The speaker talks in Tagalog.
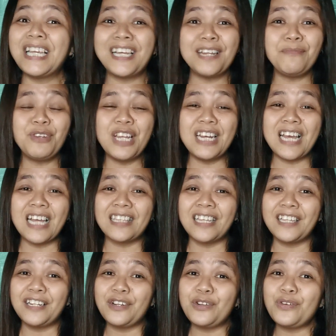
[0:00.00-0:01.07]
Balikan muna
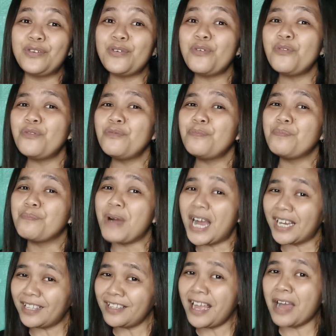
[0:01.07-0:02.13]
natin kung
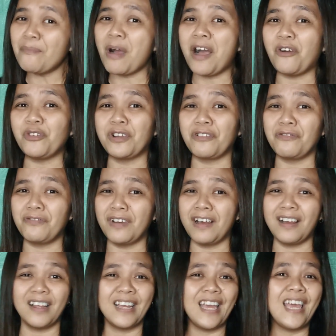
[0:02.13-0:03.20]
bakit nga ba ako
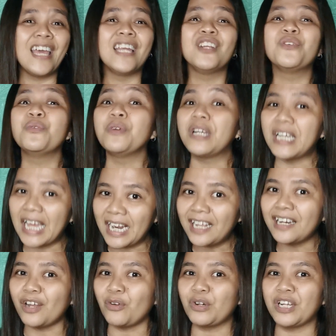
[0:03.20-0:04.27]
nag-vlog and kung
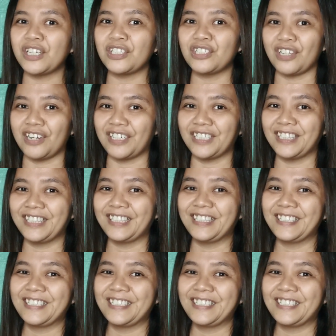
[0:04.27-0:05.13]
kailan ako nag-start.